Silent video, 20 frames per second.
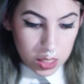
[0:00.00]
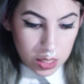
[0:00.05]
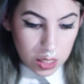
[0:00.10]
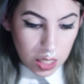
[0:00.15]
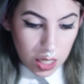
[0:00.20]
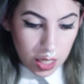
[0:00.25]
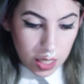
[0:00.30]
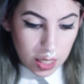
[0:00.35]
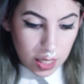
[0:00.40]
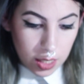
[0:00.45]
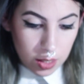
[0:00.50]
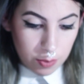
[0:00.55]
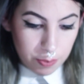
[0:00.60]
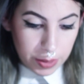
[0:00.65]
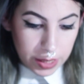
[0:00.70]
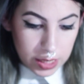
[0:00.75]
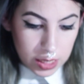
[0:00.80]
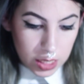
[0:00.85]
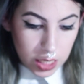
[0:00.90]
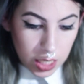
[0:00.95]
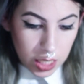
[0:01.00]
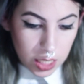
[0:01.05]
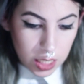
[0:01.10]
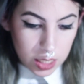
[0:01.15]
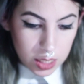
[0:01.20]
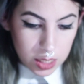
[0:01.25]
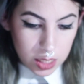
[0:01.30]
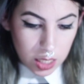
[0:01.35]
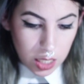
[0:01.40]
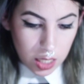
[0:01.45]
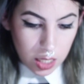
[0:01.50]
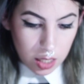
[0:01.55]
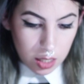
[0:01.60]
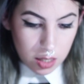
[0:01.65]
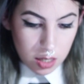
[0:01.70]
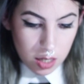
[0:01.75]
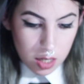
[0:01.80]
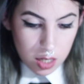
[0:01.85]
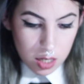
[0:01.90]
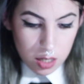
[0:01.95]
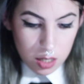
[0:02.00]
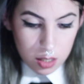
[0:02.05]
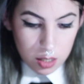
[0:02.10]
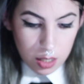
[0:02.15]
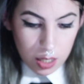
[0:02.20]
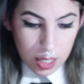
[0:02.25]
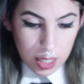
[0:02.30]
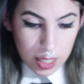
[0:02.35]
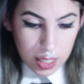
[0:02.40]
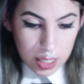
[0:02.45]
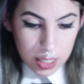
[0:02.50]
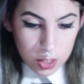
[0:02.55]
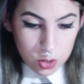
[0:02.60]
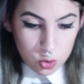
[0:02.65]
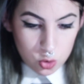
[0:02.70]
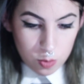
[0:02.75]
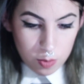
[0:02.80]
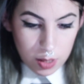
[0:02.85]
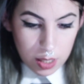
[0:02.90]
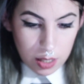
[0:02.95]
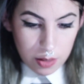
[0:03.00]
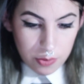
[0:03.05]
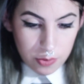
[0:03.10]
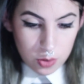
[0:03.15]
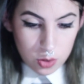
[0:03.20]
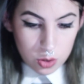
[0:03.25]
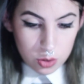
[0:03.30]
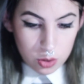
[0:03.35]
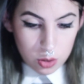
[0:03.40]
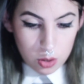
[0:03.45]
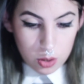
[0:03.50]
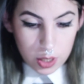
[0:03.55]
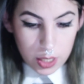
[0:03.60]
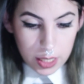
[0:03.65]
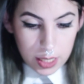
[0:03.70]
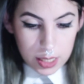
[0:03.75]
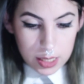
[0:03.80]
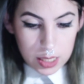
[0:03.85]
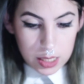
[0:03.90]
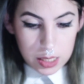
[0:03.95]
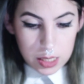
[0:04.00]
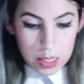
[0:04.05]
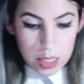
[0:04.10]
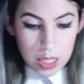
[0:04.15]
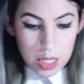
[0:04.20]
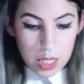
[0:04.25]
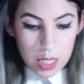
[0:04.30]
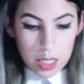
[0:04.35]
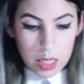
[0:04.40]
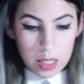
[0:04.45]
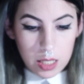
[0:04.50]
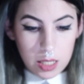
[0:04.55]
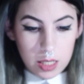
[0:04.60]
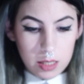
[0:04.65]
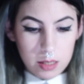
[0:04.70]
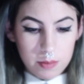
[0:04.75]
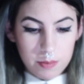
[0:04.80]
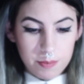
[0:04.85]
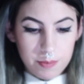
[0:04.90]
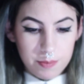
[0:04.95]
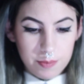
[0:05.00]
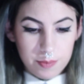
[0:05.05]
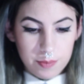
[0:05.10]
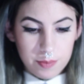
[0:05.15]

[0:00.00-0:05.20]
Tengan paciencia. Ah, le suma la foto, lo que necesiten.